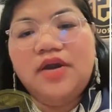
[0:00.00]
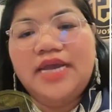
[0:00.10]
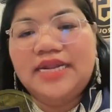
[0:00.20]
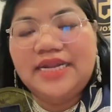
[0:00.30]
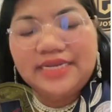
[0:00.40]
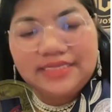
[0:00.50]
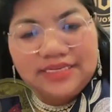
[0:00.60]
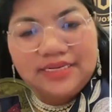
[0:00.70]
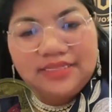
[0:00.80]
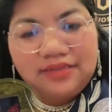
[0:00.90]
hay nè na cái
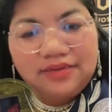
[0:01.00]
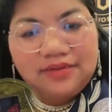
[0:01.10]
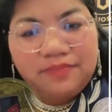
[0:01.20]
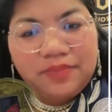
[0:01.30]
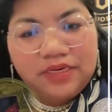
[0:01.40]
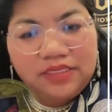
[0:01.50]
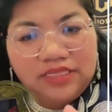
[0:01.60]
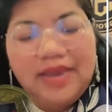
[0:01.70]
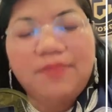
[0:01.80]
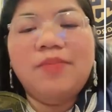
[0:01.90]
xe cầm mình nên
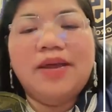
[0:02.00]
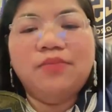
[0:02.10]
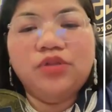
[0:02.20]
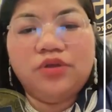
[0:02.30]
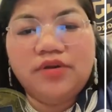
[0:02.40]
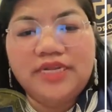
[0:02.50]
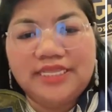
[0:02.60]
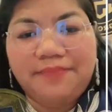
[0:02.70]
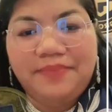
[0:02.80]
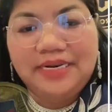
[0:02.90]
tự lẽ mau ban bốn được không nè
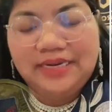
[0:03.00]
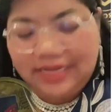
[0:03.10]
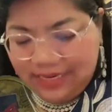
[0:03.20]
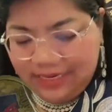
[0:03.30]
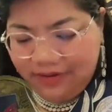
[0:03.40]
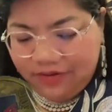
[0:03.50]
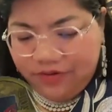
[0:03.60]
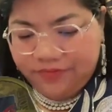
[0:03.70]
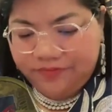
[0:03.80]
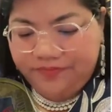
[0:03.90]
ta pin này chẳng nát ở
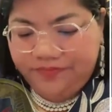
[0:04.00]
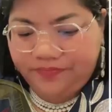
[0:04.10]
cùng